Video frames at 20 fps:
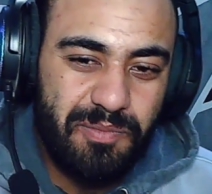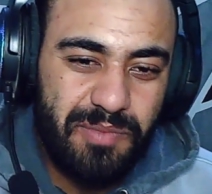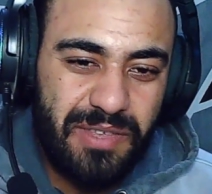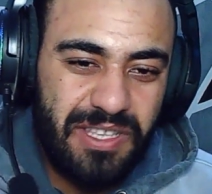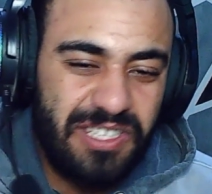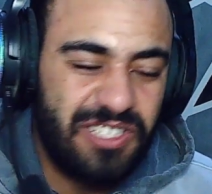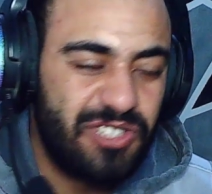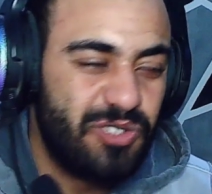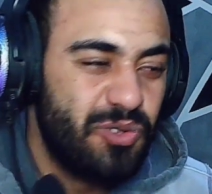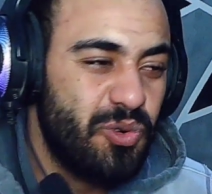
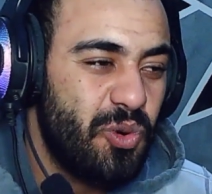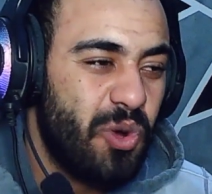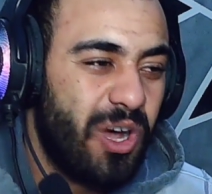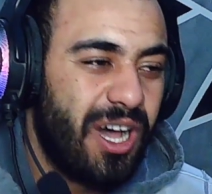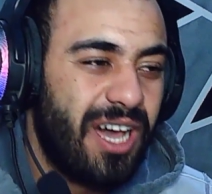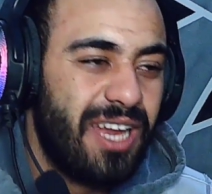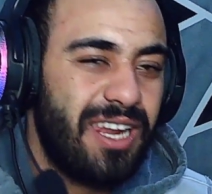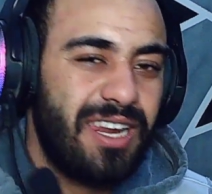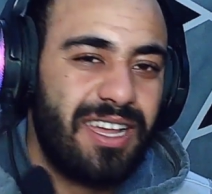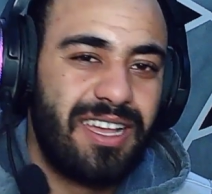كي ستو
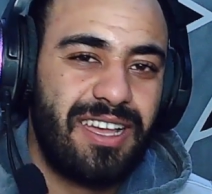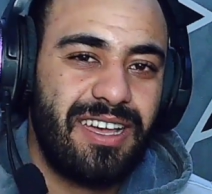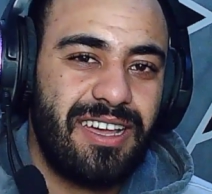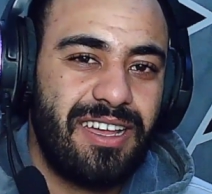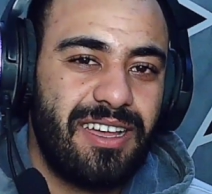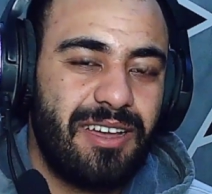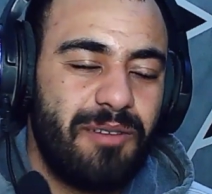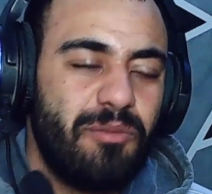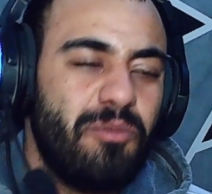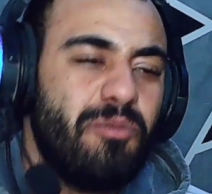
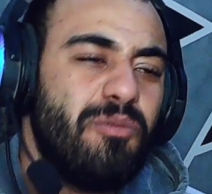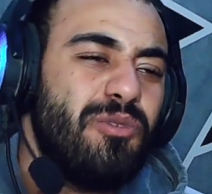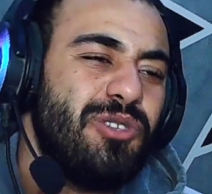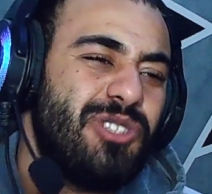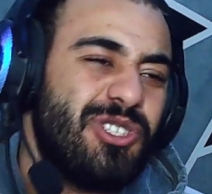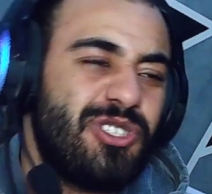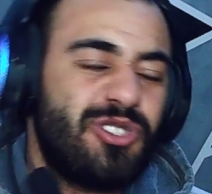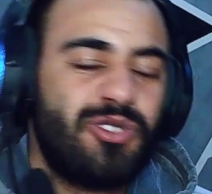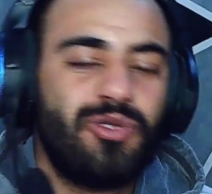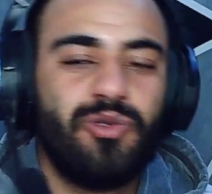قالك
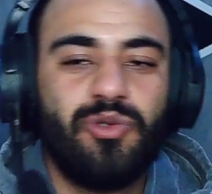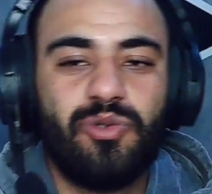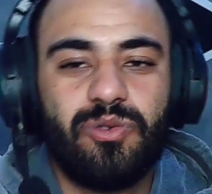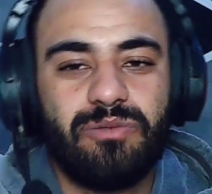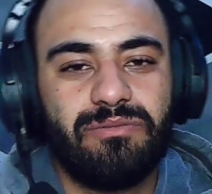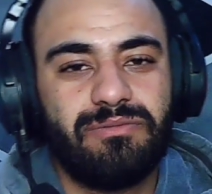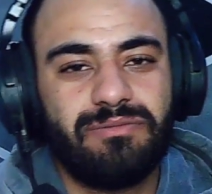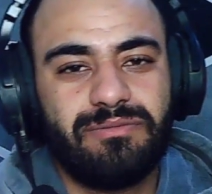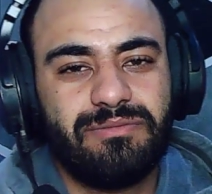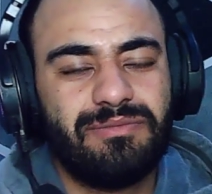مش ستو
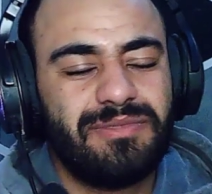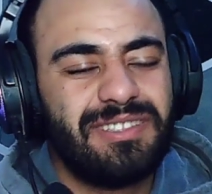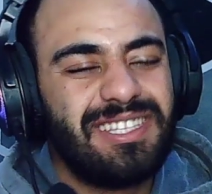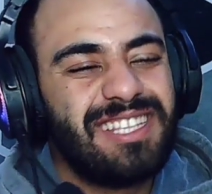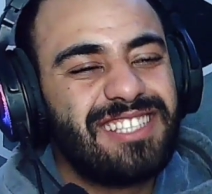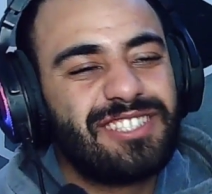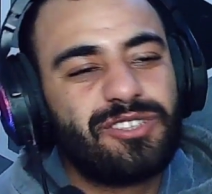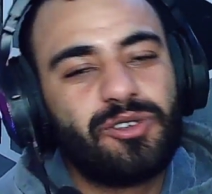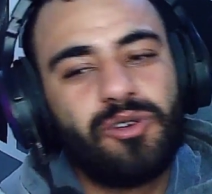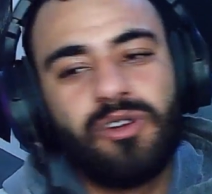
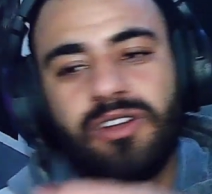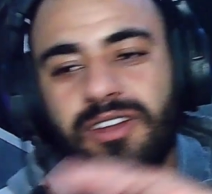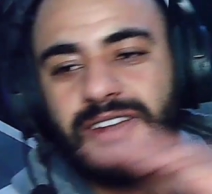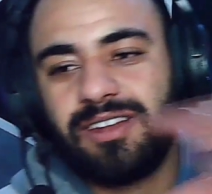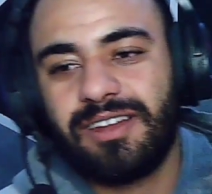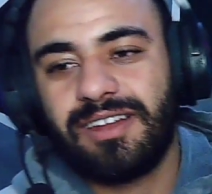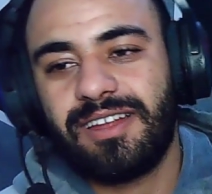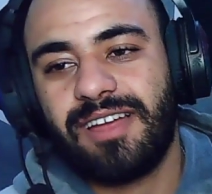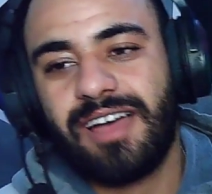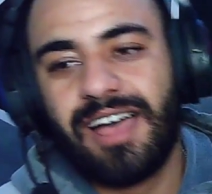الناس
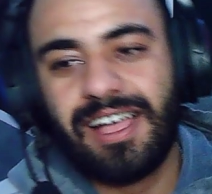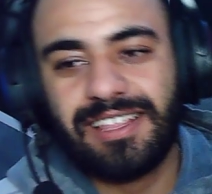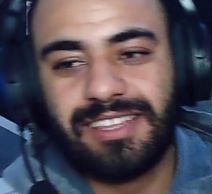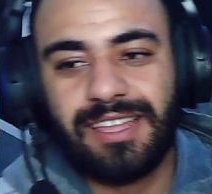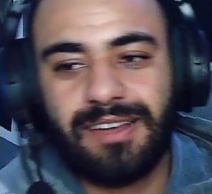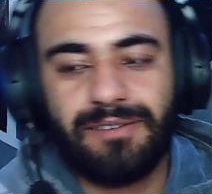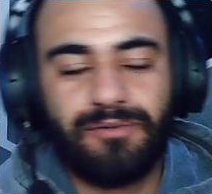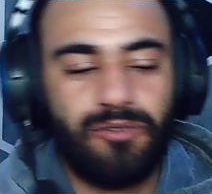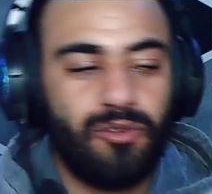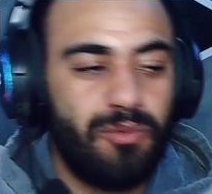كل
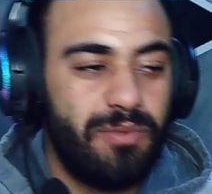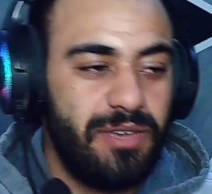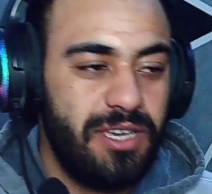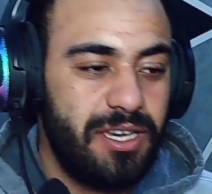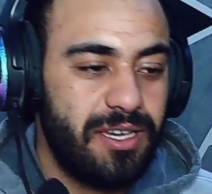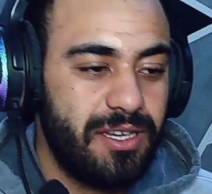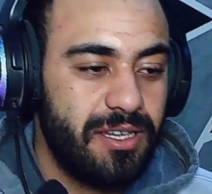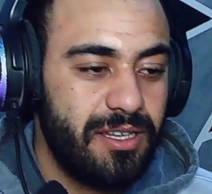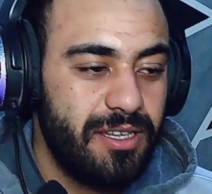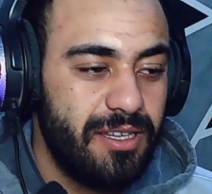اعترفوا
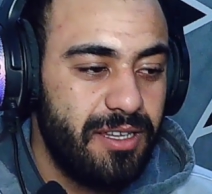بيه